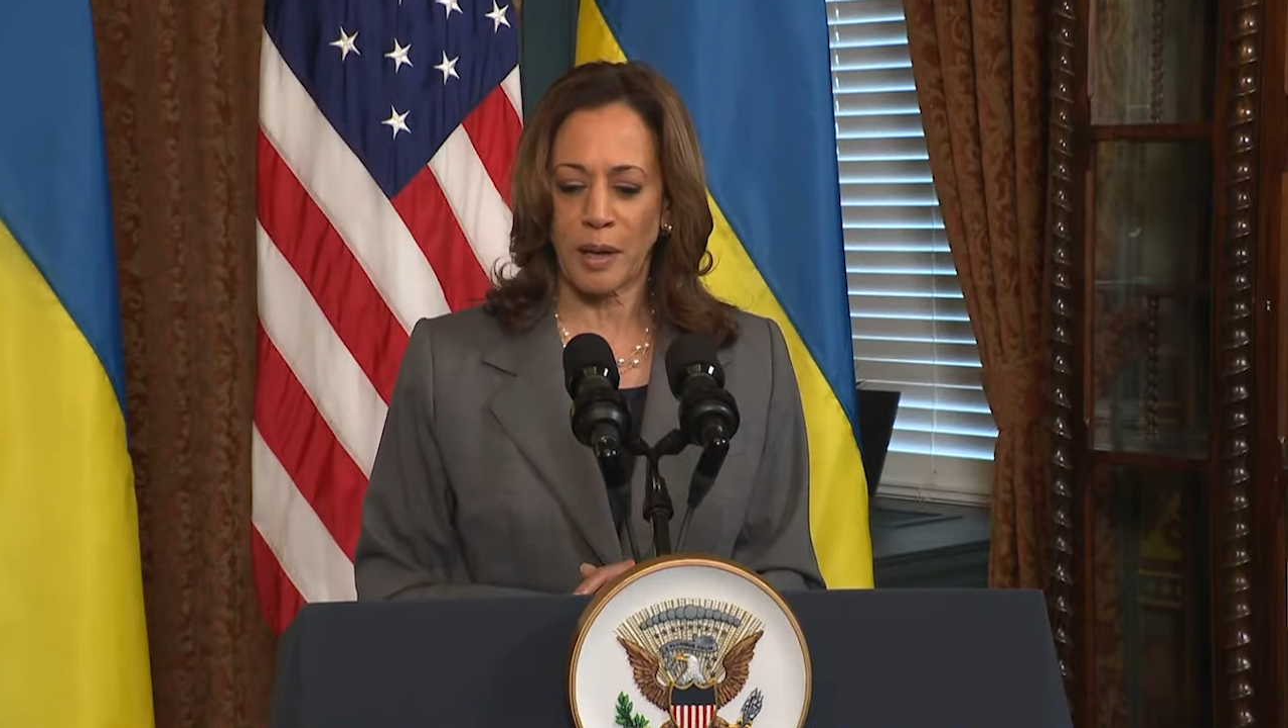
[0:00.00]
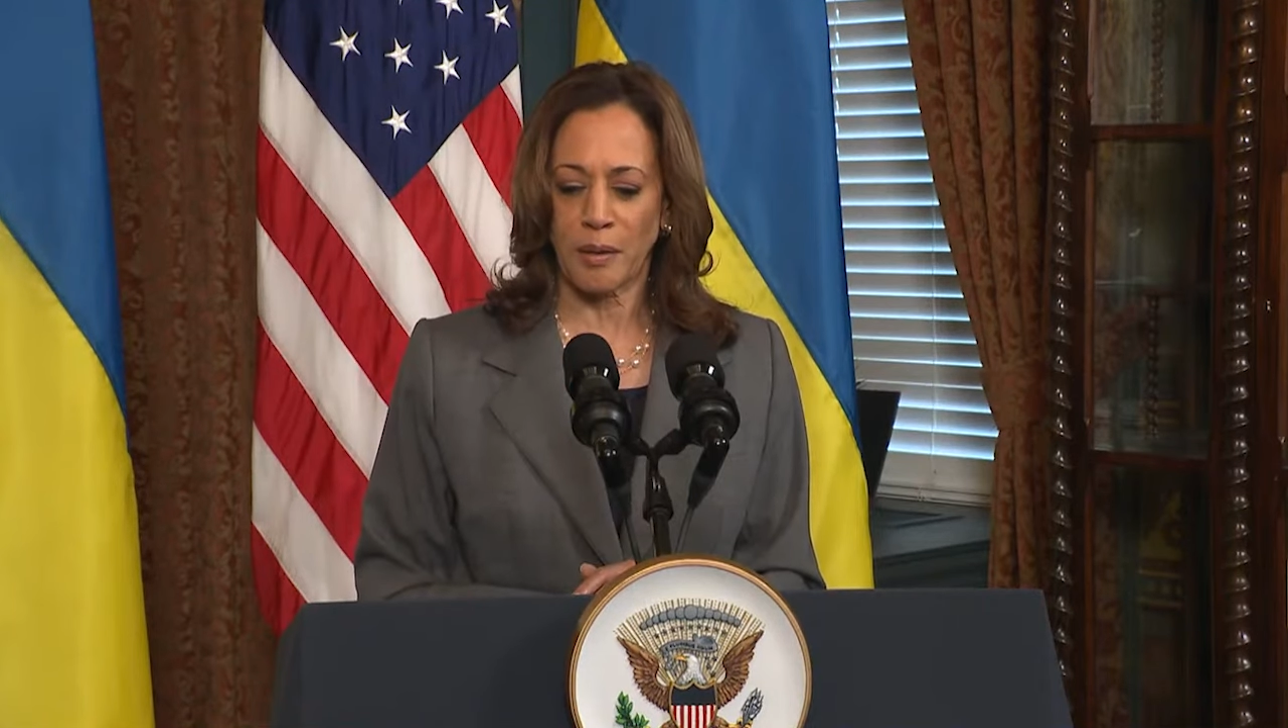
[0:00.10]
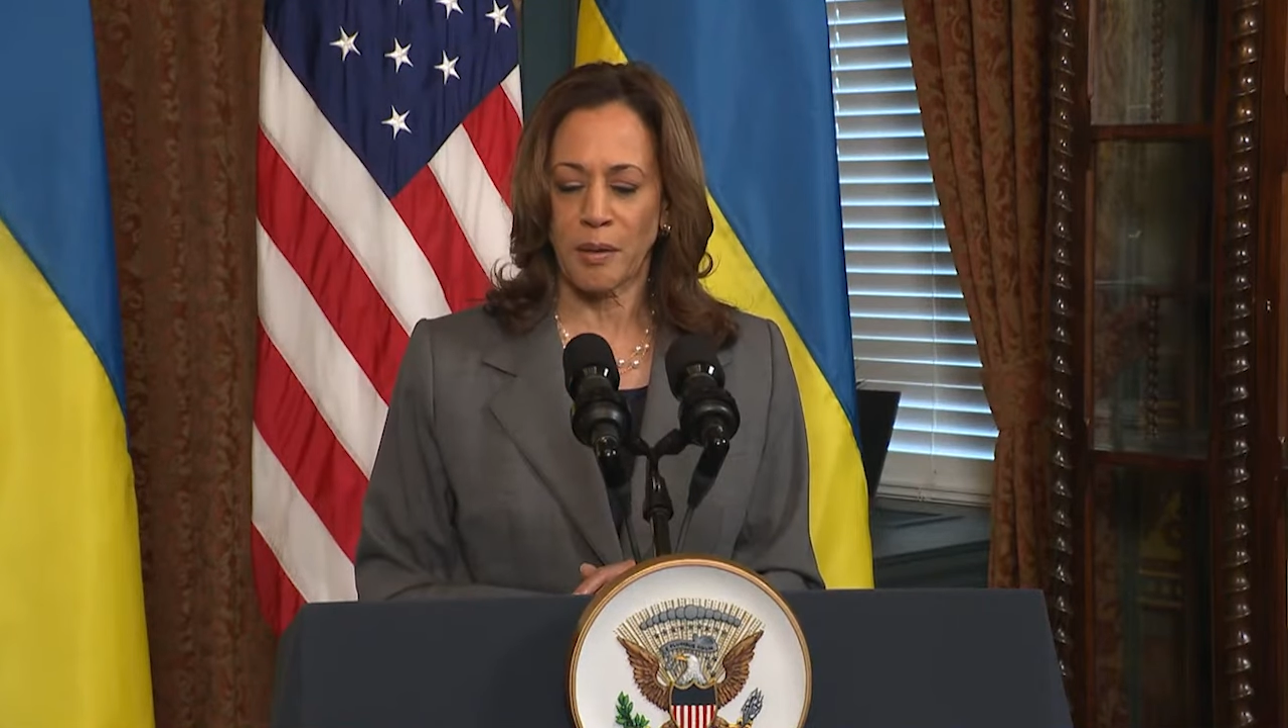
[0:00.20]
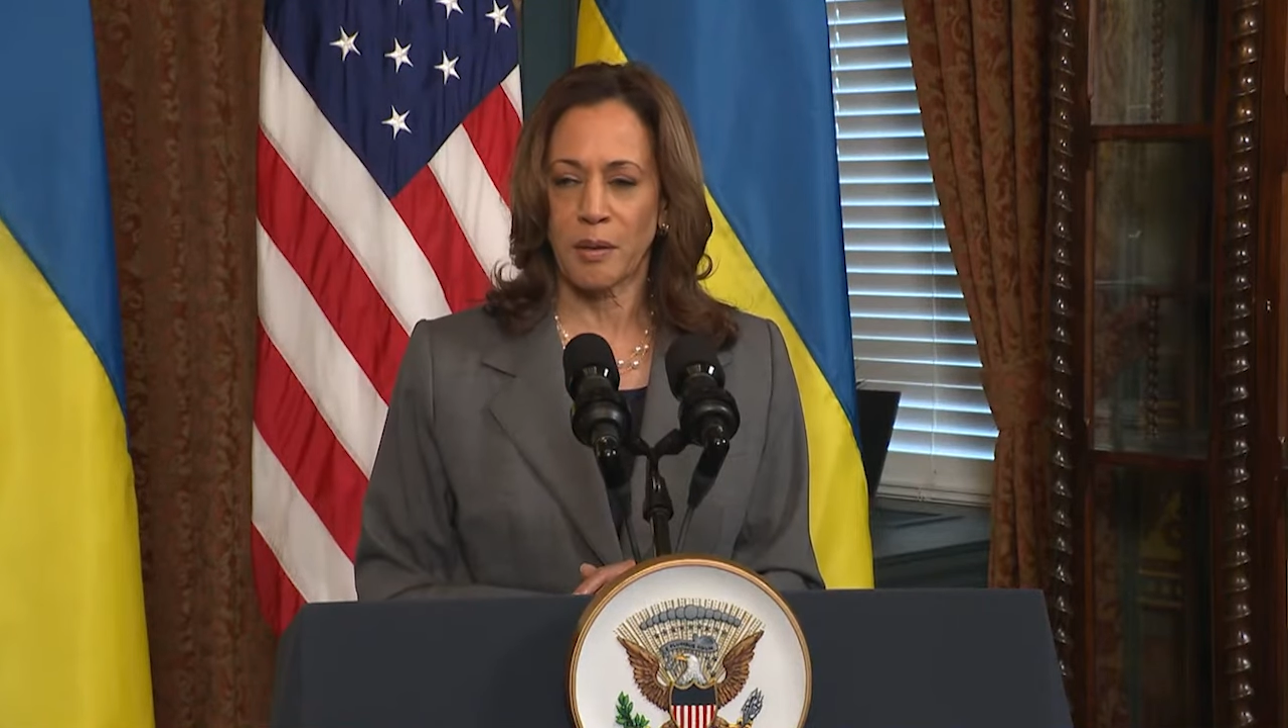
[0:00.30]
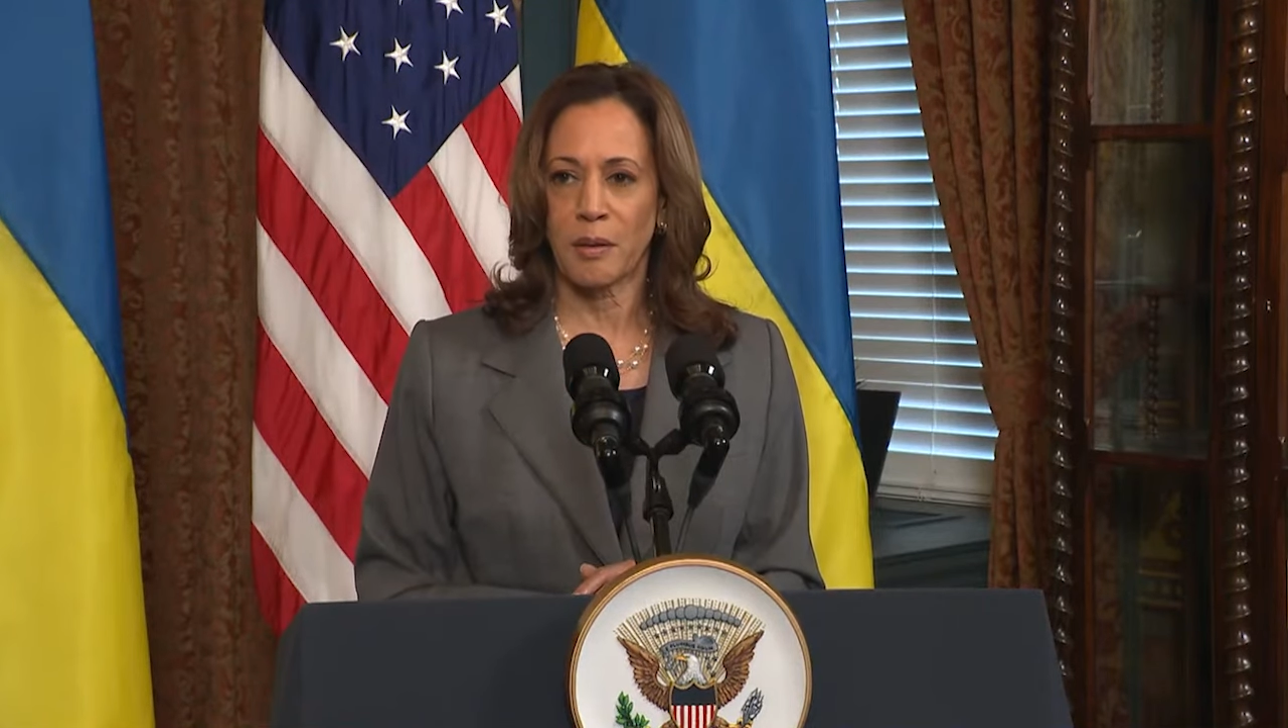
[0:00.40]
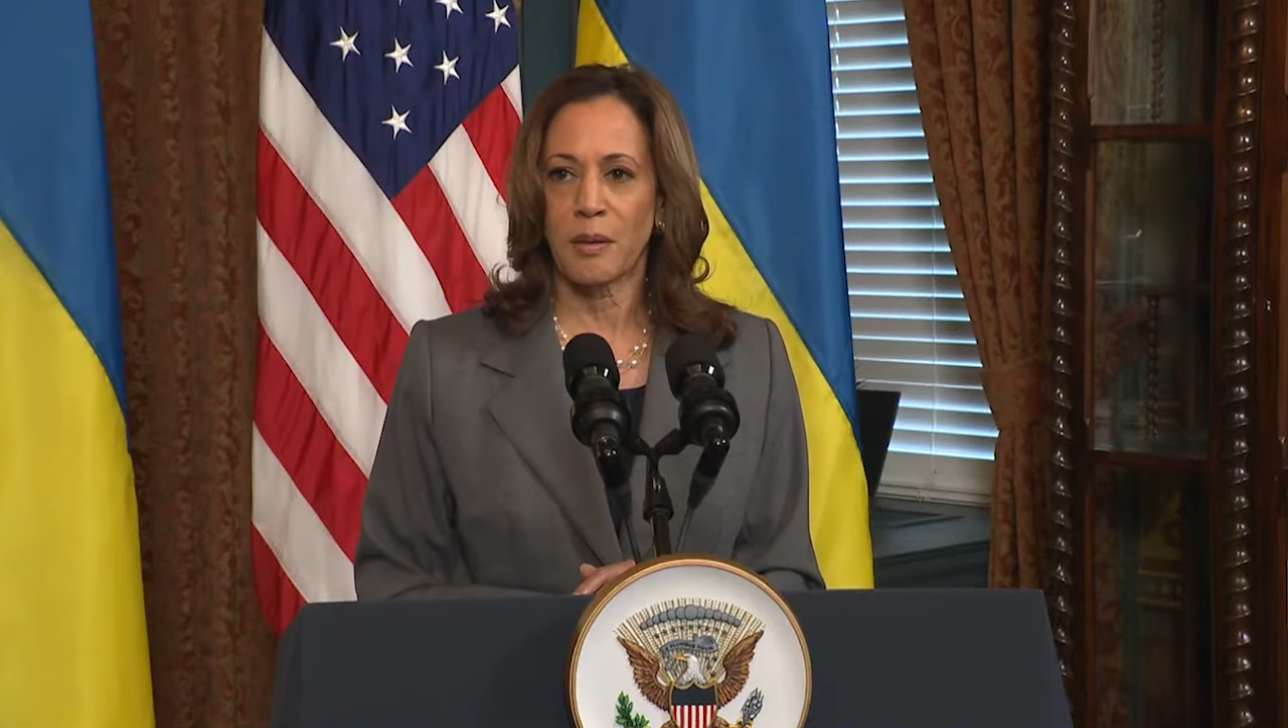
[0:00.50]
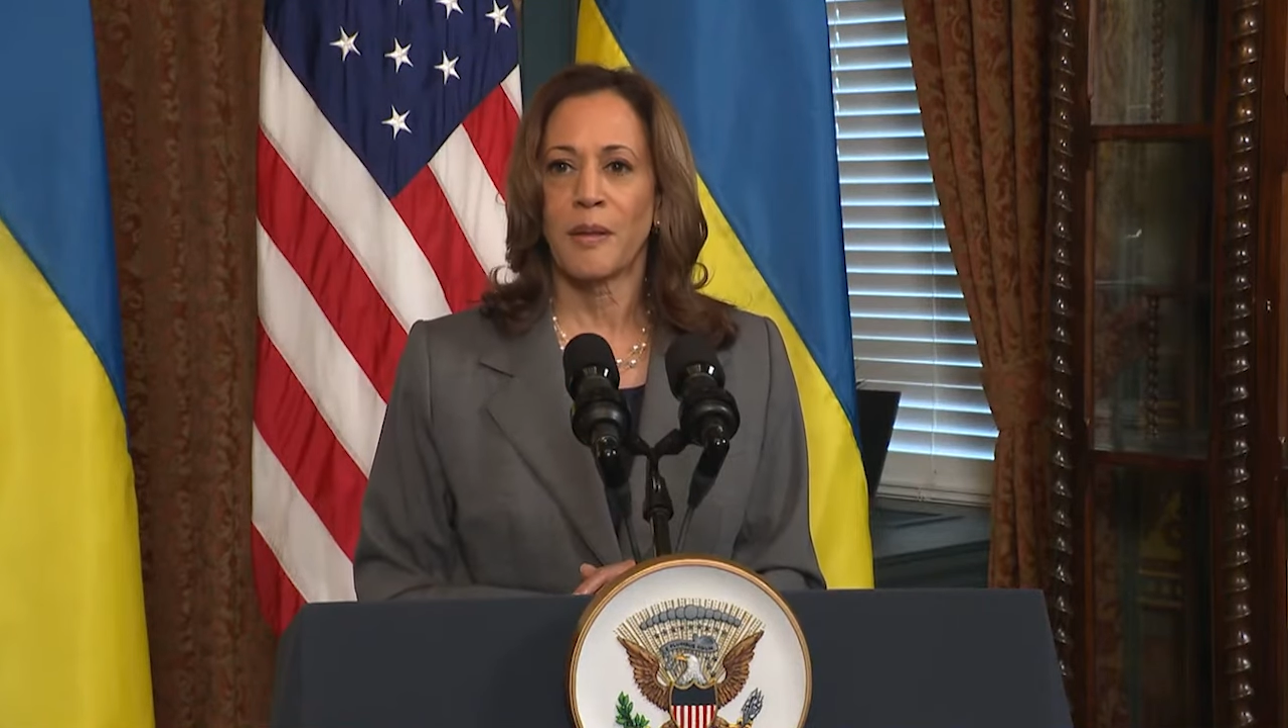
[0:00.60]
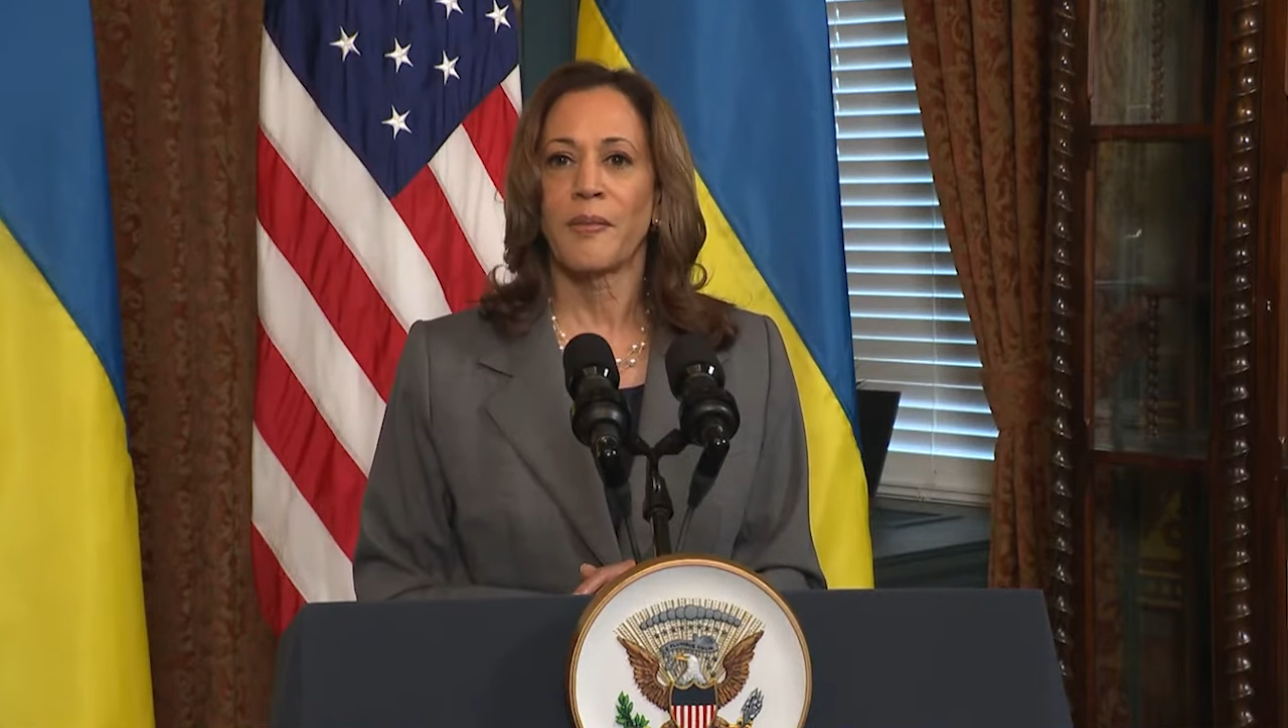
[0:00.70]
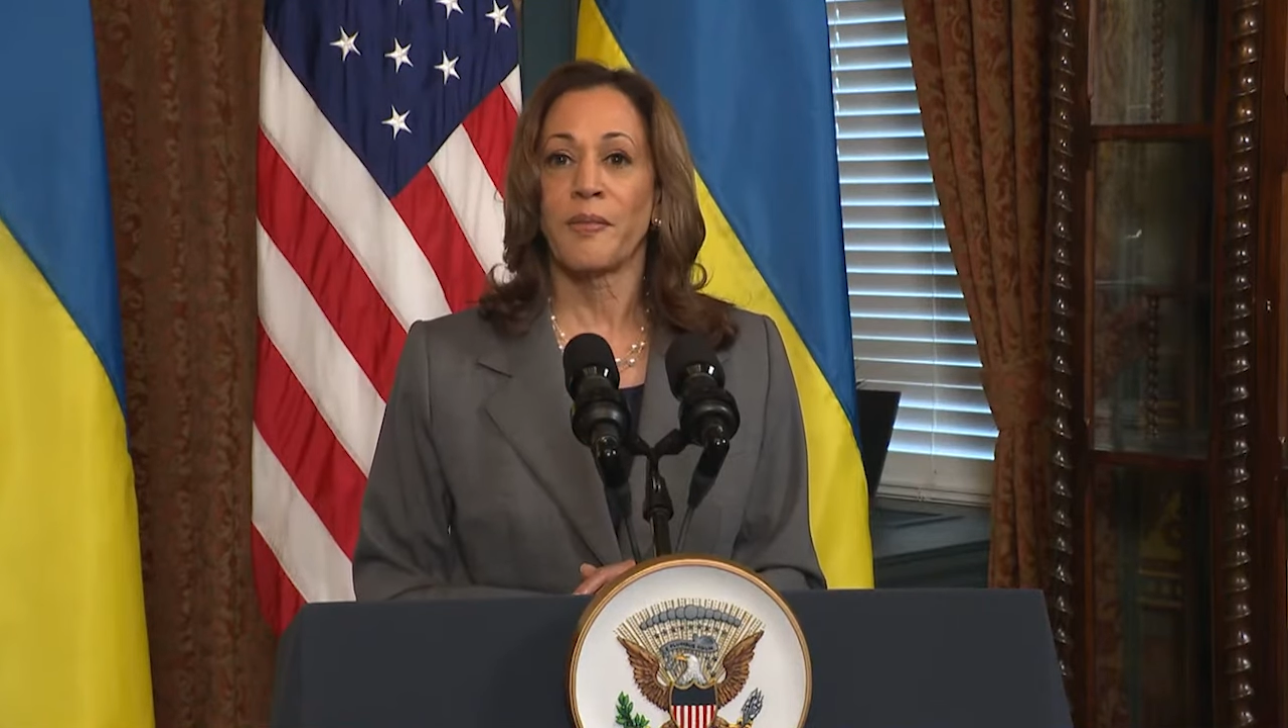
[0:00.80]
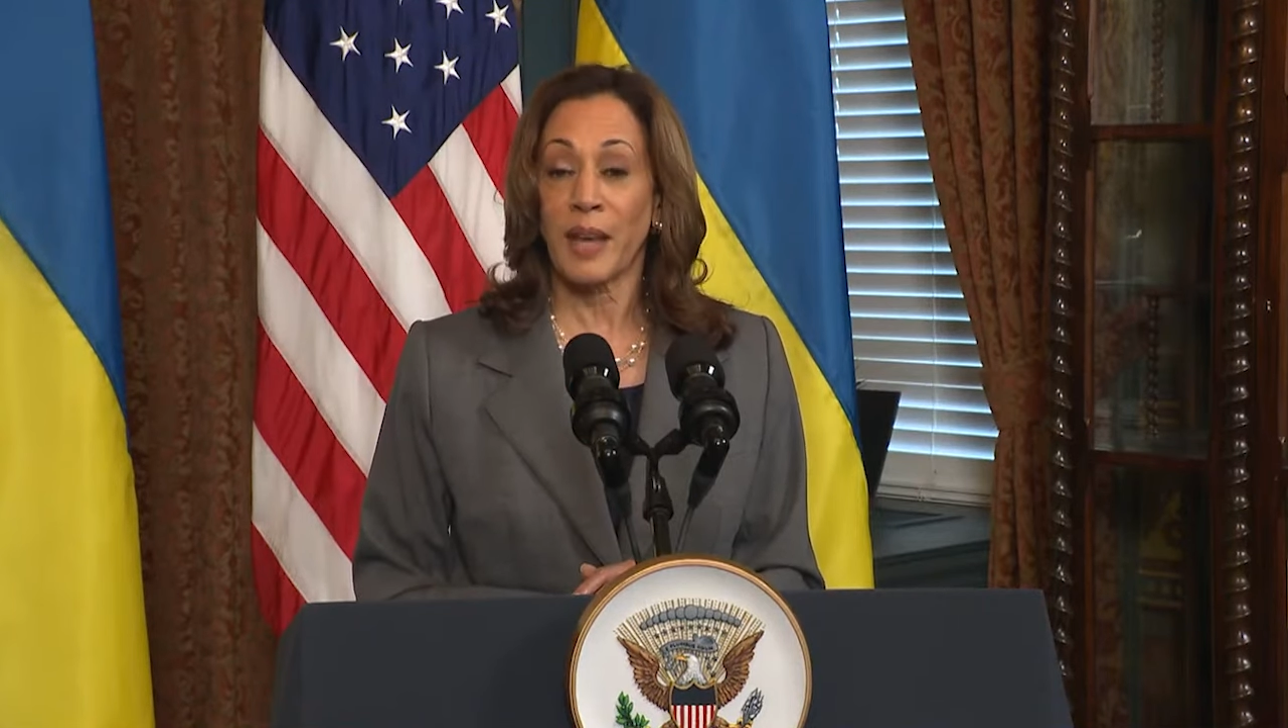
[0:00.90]
одержать
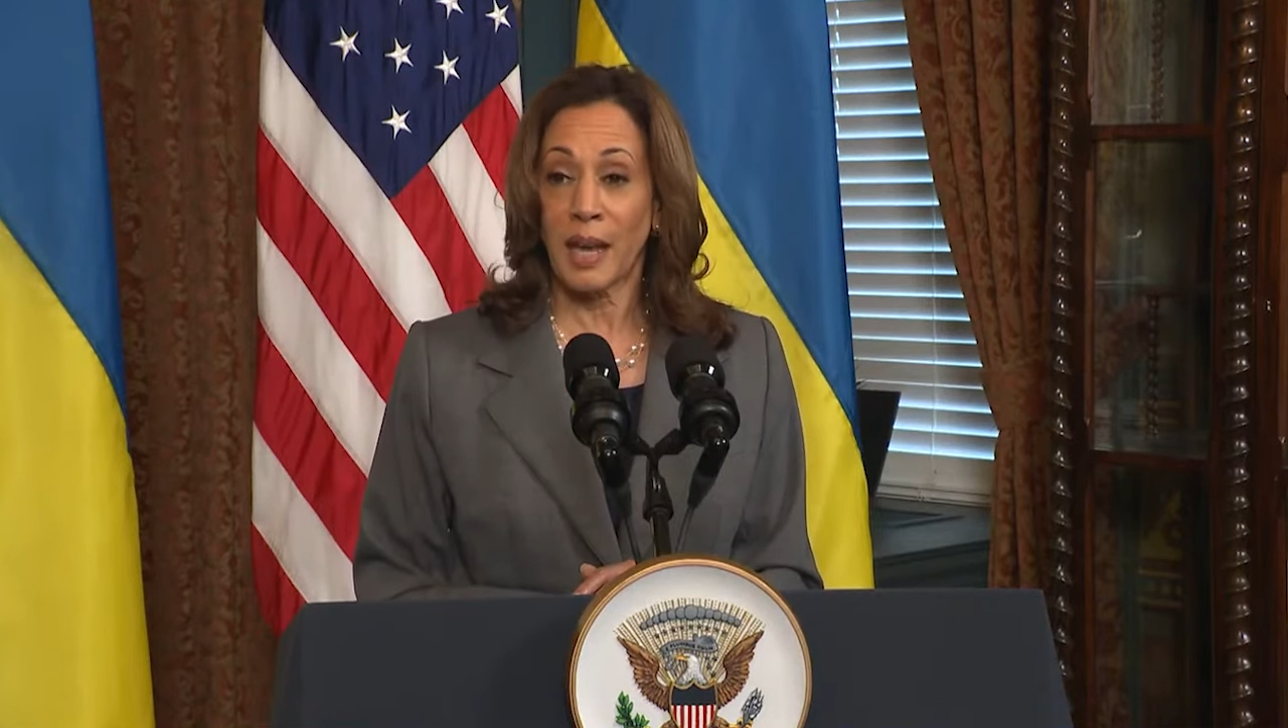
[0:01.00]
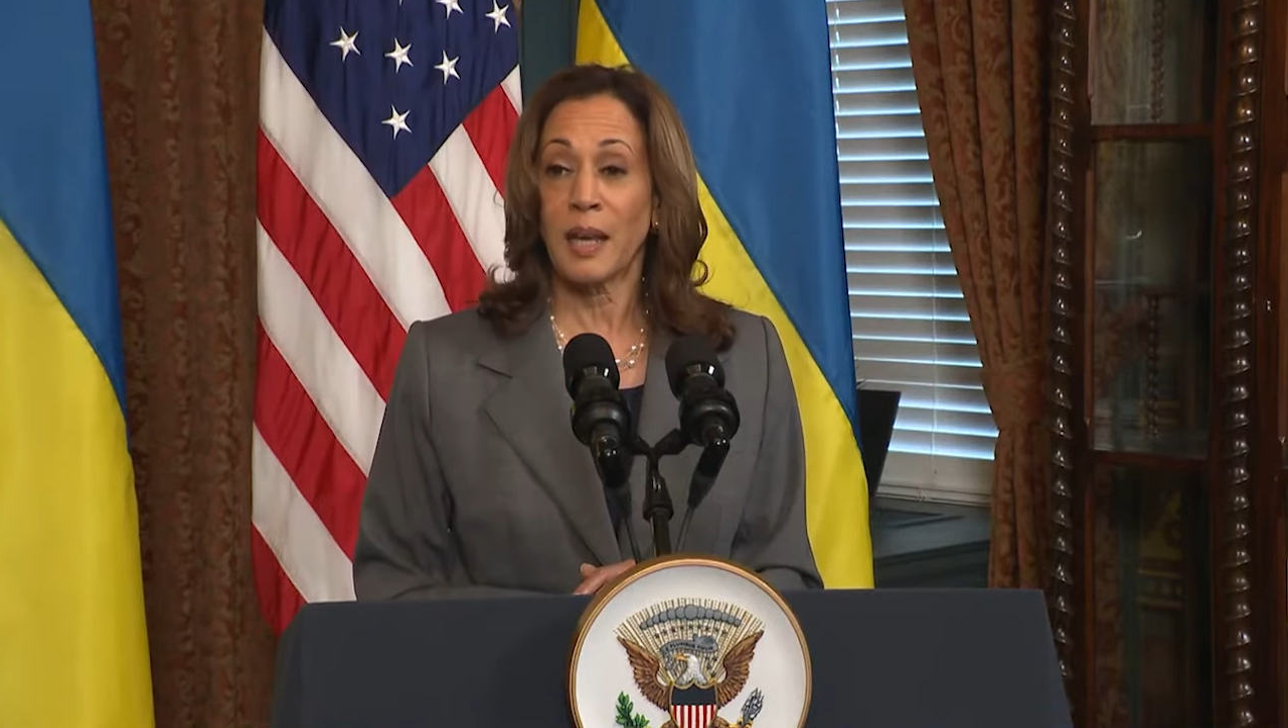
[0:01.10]
победу,